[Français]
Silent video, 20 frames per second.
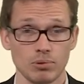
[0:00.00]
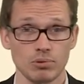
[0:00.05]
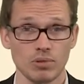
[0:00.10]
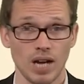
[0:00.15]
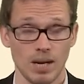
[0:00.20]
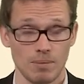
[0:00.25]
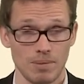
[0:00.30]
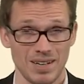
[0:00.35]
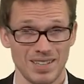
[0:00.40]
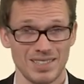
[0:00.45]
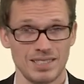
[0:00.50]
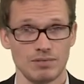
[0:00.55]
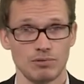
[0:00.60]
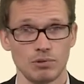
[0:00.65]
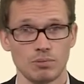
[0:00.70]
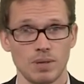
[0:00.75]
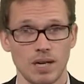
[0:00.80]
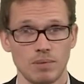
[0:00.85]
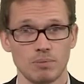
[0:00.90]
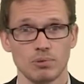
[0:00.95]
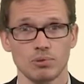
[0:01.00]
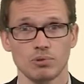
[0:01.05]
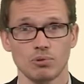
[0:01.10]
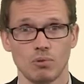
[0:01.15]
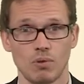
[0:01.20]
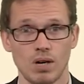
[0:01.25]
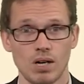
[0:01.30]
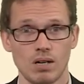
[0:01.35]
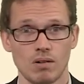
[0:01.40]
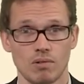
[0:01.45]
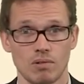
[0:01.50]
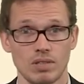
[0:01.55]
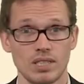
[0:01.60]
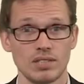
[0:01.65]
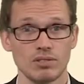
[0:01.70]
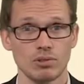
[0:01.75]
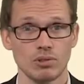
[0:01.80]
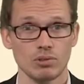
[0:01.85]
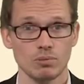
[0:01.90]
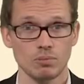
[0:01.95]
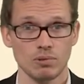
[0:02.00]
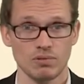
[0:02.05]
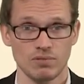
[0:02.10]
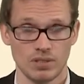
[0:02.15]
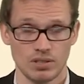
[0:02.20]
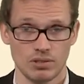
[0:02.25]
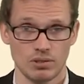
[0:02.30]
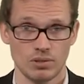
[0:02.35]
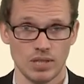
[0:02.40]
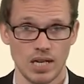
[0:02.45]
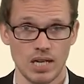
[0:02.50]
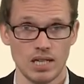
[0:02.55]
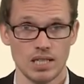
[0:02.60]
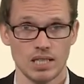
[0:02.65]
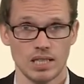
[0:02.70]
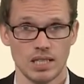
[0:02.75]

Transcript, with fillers: à niveau Bac plus 3, en licence professionnelle.